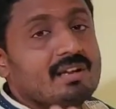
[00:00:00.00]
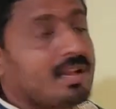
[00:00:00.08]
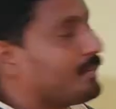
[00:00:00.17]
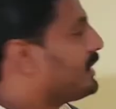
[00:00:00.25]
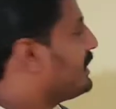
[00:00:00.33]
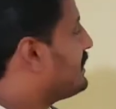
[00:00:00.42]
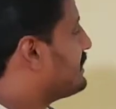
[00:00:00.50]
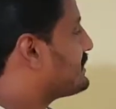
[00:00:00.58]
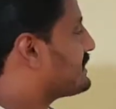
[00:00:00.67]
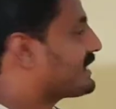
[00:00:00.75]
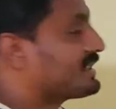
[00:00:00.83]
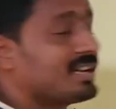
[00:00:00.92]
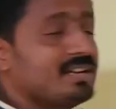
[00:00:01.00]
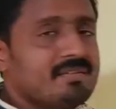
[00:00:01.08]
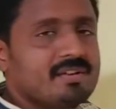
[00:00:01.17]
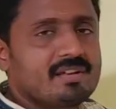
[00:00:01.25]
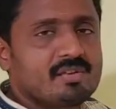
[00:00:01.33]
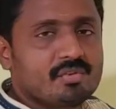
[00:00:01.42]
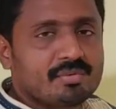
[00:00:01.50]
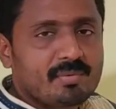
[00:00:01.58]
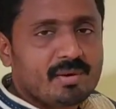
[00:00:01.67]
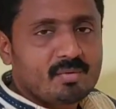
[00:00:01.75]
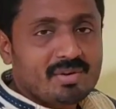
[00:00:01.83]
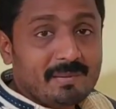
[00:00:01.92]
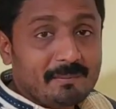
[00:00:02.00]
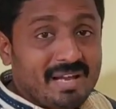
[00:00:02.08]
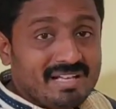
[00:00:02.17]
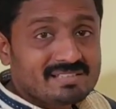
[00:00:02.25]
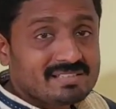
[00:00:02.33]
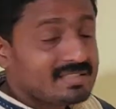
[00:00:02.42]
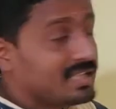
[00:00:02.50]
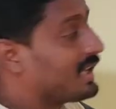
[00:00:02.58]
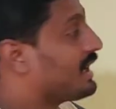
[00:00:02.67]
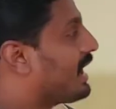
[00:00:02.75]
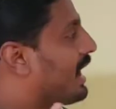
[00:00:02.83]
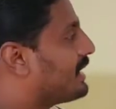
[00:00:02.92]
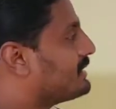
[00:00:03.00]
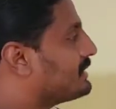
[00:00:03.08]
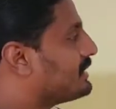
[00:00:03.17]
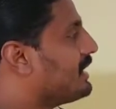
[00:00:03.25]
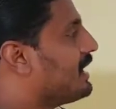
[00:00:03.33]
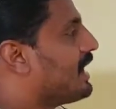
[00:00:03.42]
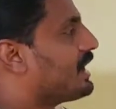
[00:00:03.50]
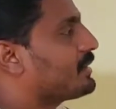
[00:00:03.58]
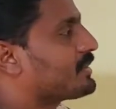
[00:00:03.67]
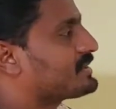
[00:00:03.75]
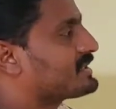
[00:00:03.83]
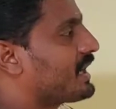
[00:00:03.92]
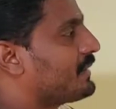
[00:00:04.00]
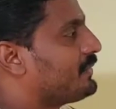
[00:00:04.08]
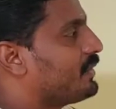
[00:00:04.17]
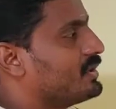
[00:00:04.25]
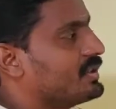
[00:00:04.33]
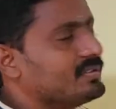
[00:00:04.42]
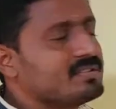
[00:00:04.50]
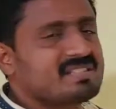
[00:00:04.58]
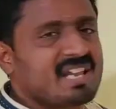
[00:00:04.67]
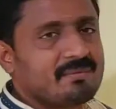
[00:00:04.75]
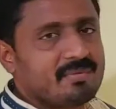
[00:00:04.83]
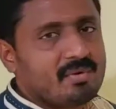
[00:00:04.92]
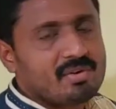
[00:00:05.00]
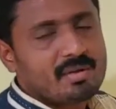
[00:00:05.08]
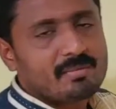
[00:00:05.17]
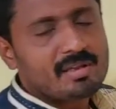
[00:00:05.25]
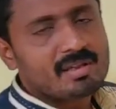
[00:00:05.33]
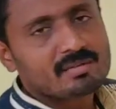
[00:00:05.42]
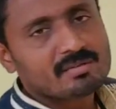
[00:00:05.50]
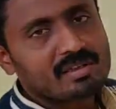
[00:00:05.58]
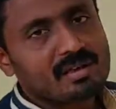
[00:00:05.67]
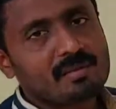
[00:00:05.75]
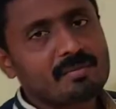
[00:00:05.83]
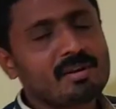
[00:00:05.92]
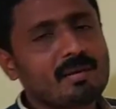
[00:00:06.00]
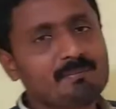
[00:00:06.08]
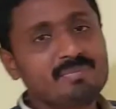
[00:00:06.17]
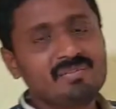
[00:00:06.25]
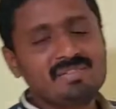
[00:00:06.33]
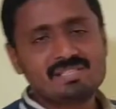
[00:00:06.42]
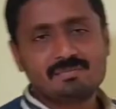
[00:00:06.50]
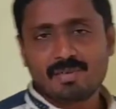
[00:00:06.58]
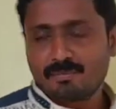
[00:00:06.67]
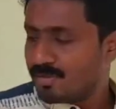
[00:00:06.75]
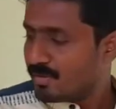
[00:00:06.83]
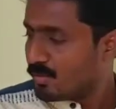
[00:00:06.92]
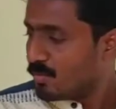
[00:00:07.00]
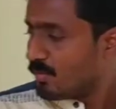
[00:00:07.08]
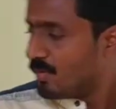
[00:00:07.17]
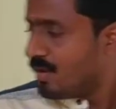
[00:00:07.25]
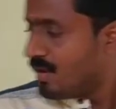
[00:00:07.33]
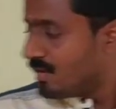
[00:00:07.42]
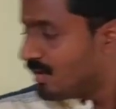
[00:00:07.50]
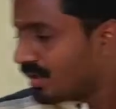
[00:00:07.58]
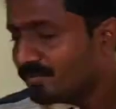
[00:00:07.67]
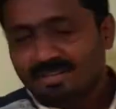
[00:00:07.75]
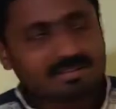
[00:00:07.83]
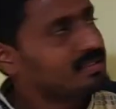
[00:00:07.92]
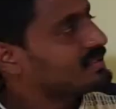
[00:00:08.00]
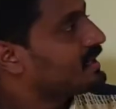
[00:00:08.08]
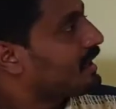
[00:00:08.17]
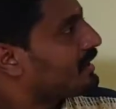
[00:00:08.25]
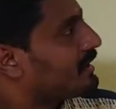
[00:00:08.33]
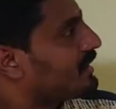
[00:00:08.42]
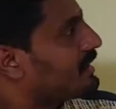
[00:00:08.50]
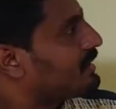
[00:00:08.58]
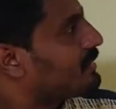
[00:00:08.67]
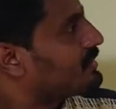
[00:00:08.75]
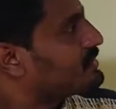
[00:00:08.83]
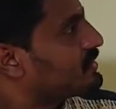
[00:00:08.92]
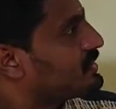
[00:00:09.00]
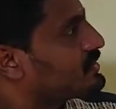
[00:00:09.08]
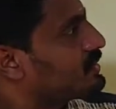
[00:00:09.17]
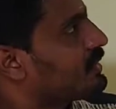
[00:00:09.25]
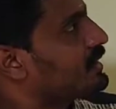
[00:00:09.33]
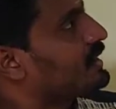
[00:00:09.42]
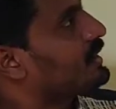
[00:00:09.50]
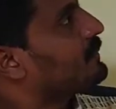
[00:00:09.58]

நாம் ட்ரக் டெலிவரிக்கு யூஸ் பண்ணக்கூடிய பேக்ஸ் இருக்குல்ல அது அதுக்கப்புறம் ஸ்கேஃபோல்டு ஸ்கேஃபோல்டு அப்படிங்கிறது வந்து என்ன அப்படின்னா பிவிசி பைப் மாதிரி இருக்கும் நார்மலாக இந்த சாரை கட்டுறது அப்படின்னு சொல்லி சொல்லுவாங்கள்ல